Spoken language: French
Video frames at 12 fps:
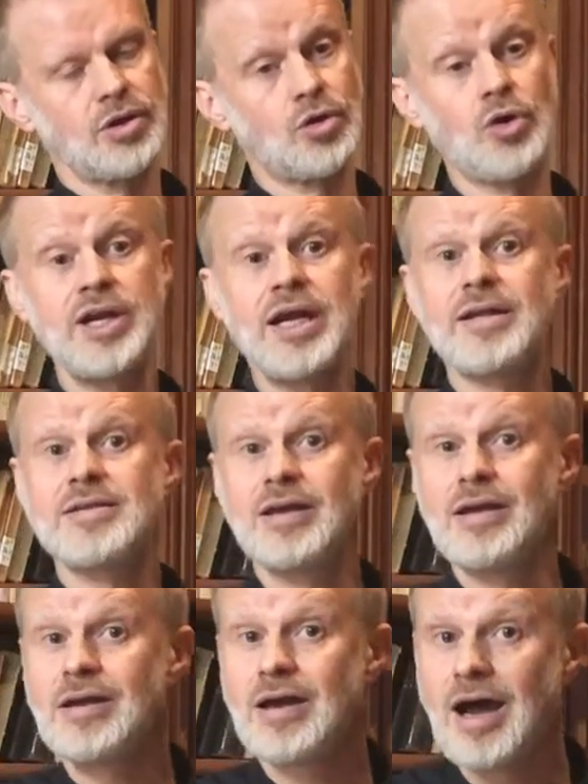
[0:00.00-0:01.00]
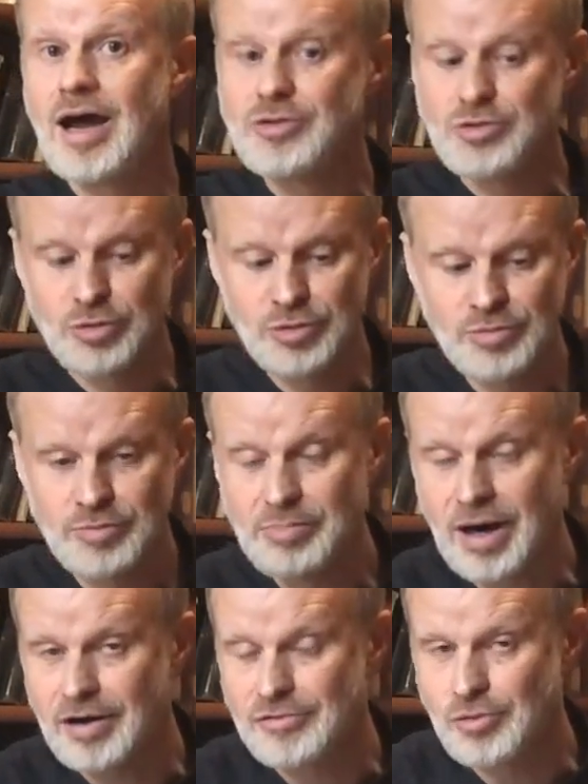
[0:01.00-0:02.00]
connectés à Dieu
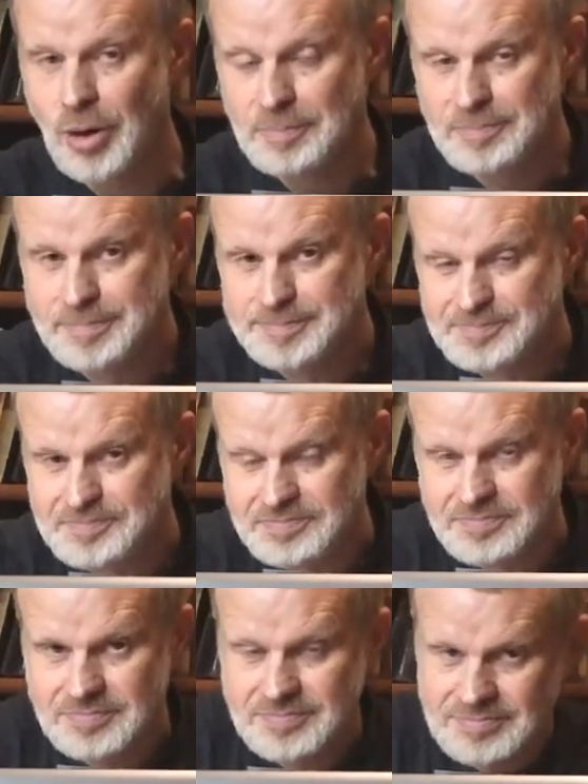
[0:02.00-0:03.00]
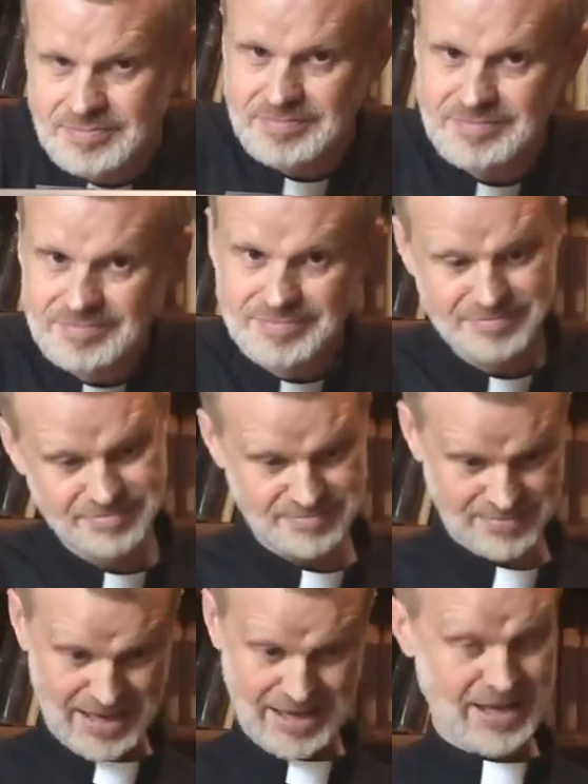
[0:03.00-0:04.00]
par la foi. Connecte les
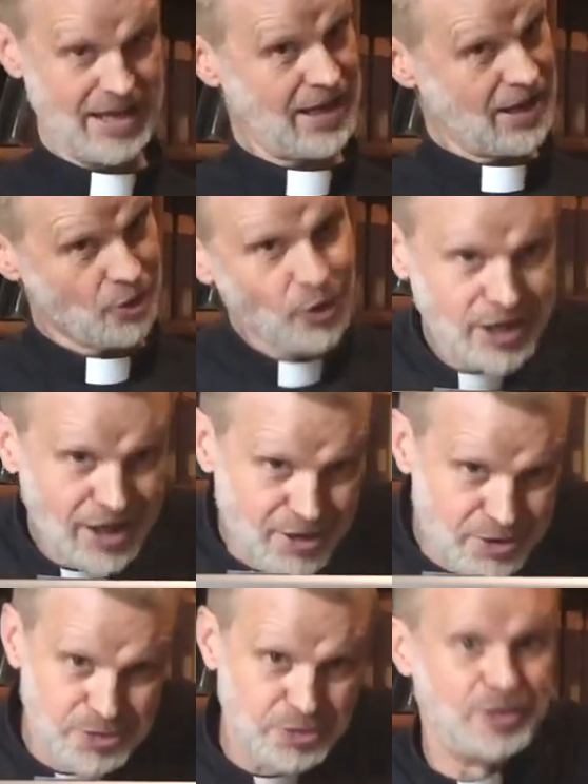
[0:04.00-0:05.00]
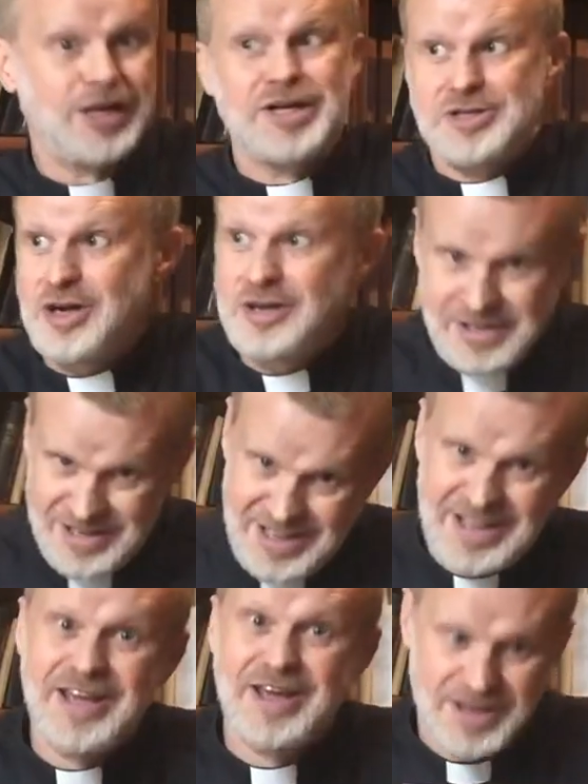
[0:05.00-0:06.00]
jeunes. Connecte les jeunes
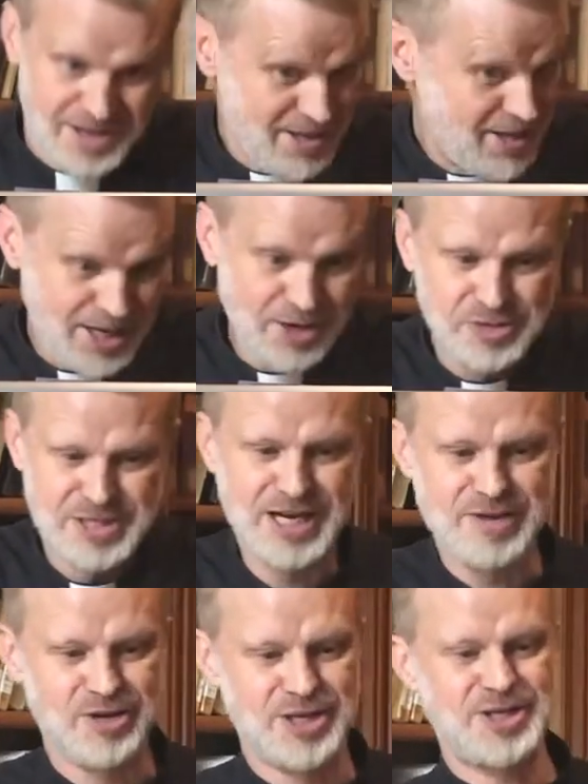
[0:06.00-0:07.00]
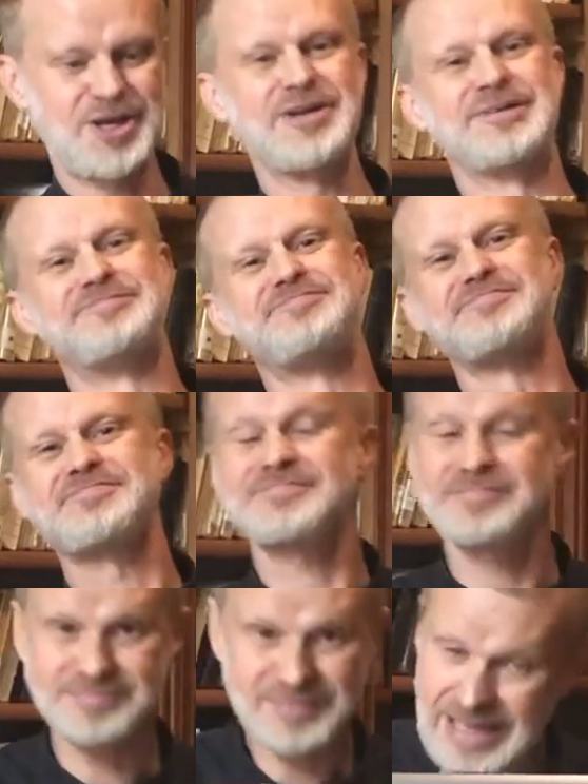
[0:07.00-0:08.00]
et, aussi les moins jeunes.
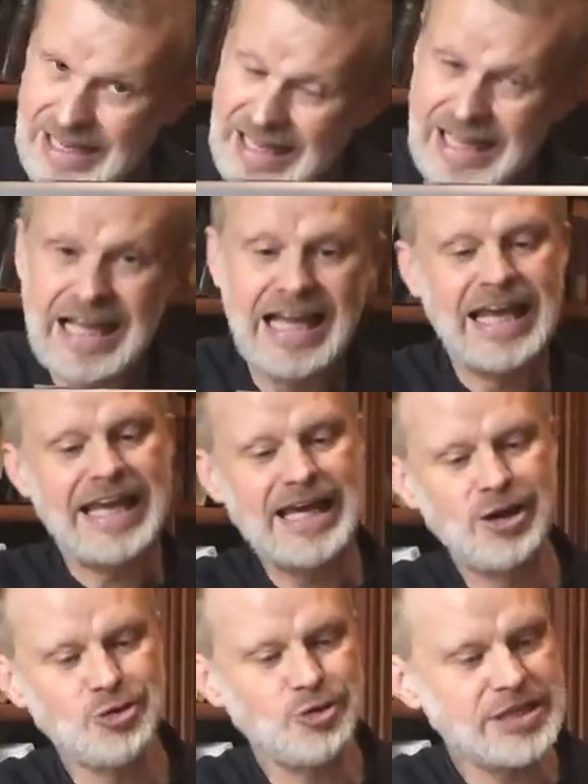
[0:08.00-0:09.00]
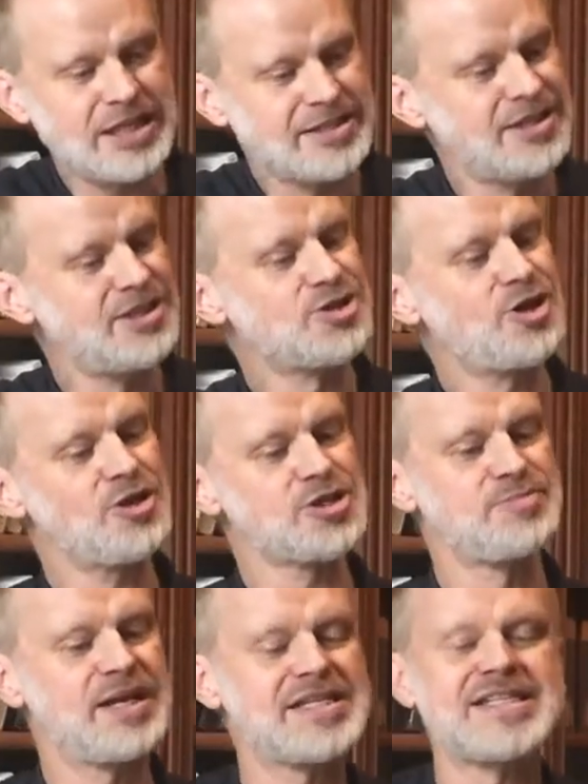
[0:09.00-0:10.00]
Et le don
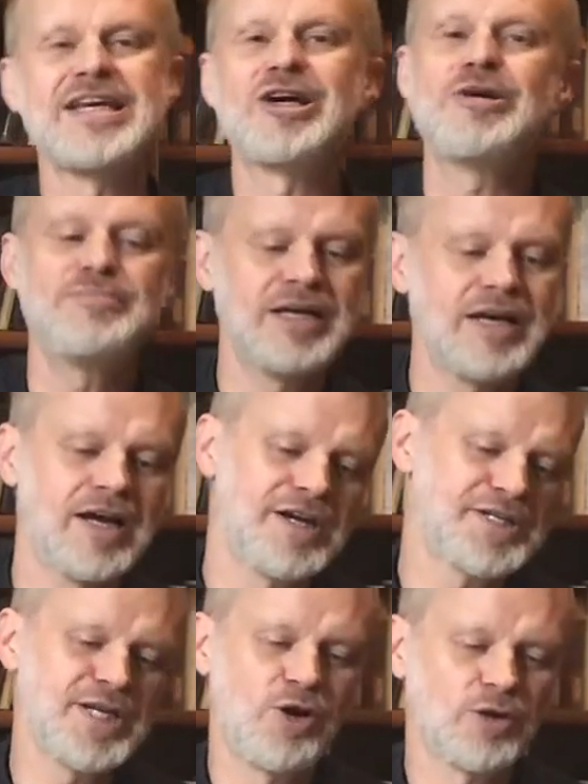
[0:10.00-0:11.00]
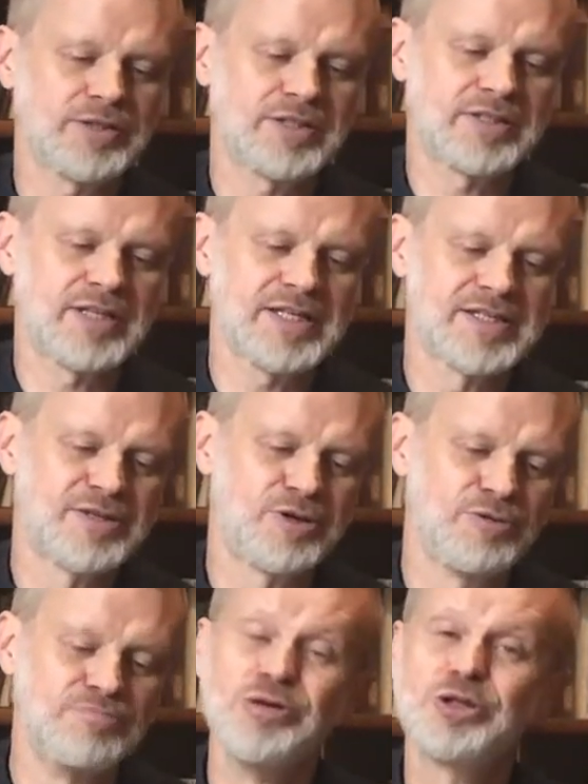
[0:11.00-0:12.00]
d'intelligence, eh c'est comme un,
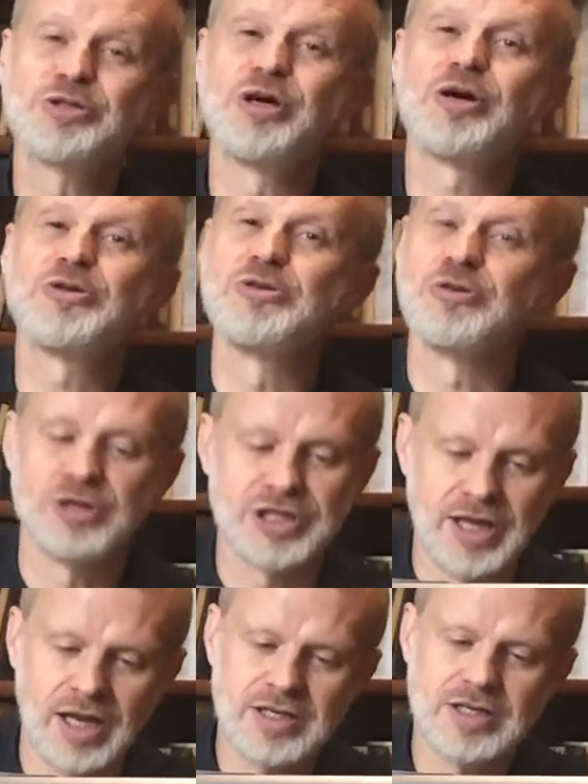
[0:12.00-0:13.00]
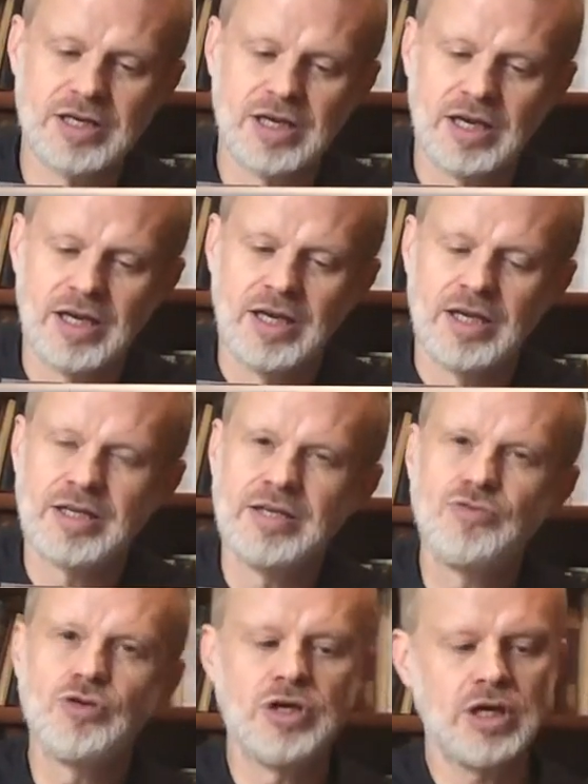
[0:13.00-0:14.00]
gigantesque moteur de recherche qui
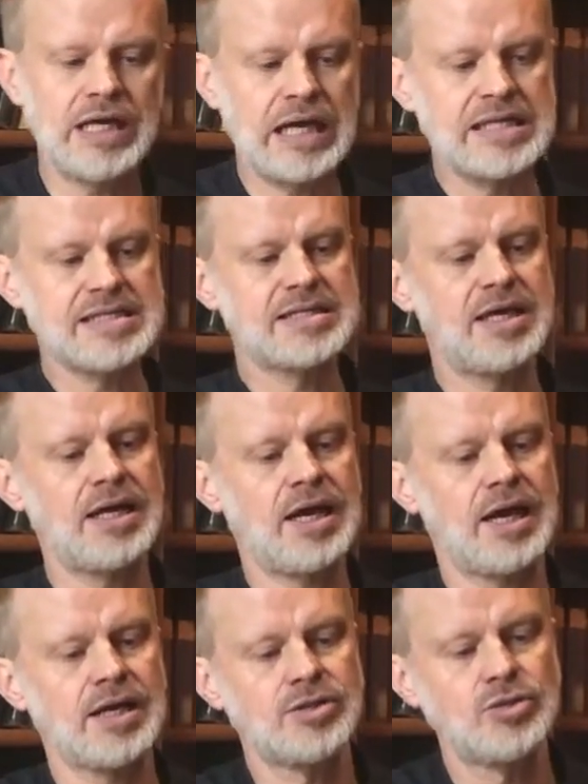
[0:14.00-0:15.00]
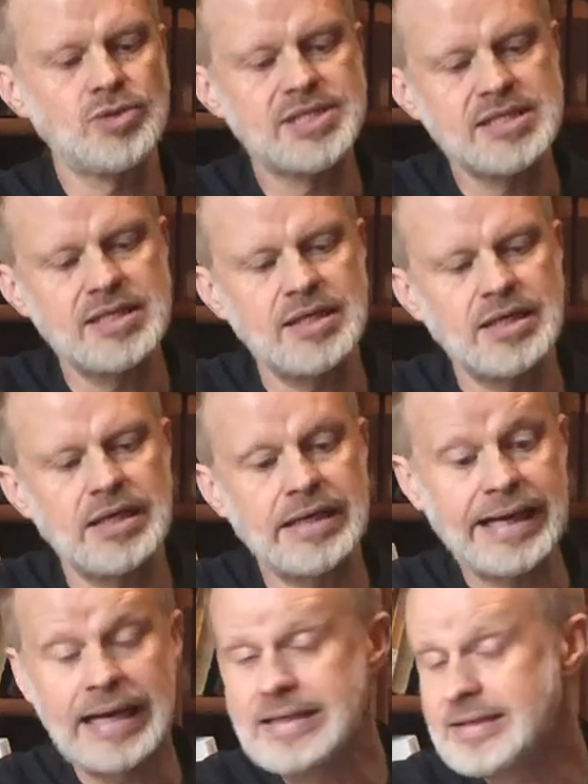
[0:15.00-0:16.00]
vous donne accès à toutes ces
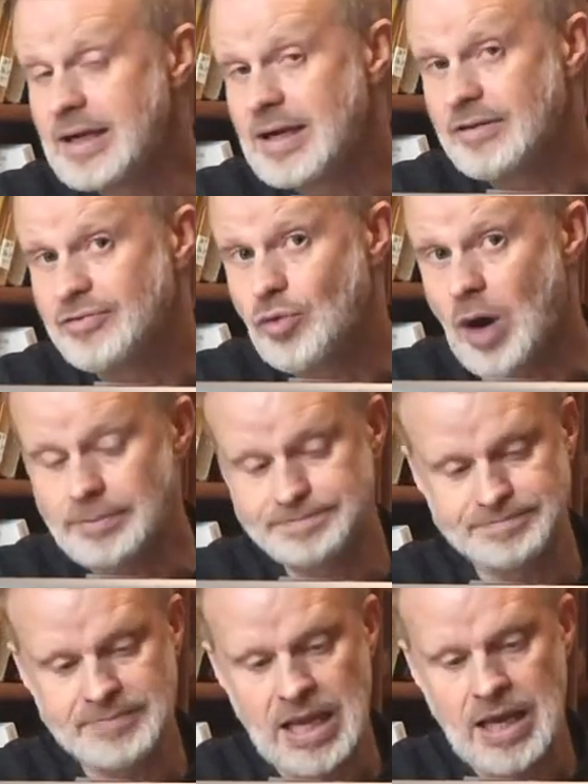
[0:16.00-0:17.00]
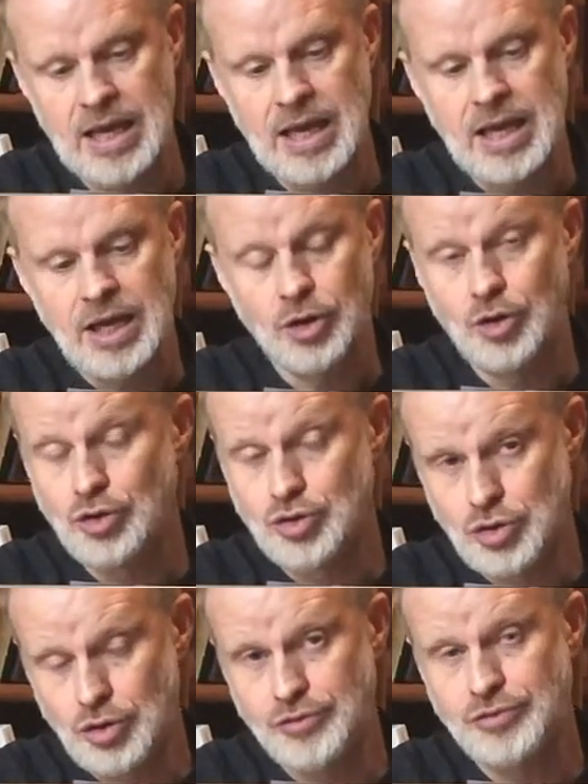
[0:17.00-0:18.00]
réalités de la foi que
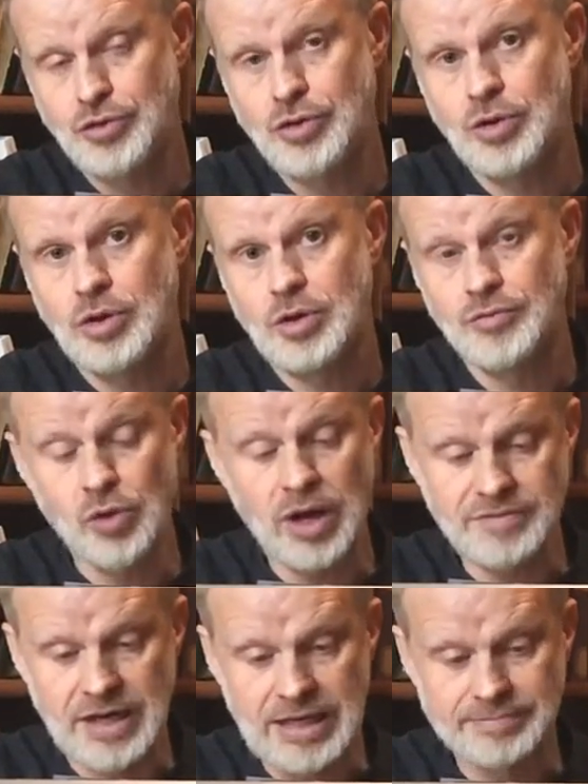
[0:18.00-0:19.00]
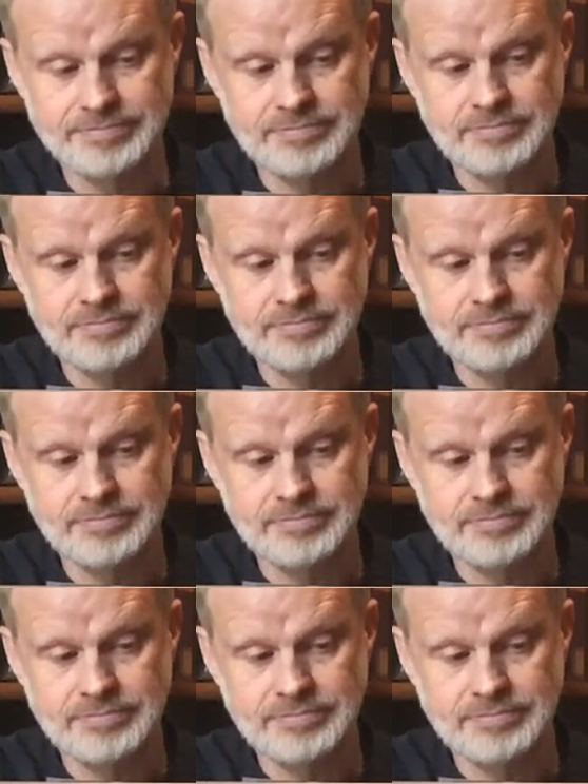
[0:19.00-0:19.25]
Dieu veut vous révéler.